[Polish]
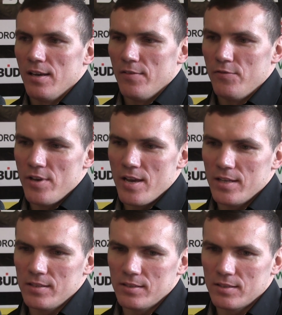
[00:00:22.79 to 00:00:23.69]

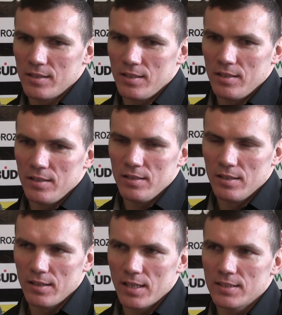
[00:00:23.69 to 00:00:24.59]
więc
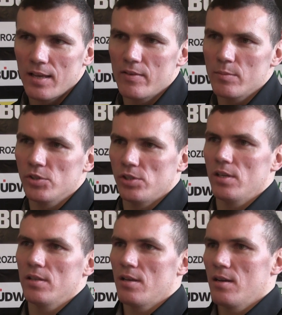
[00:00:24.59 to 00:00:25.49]
nastawiam
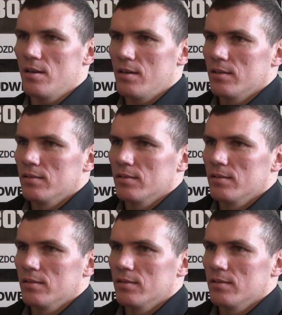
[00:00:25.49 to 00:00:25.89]
się na,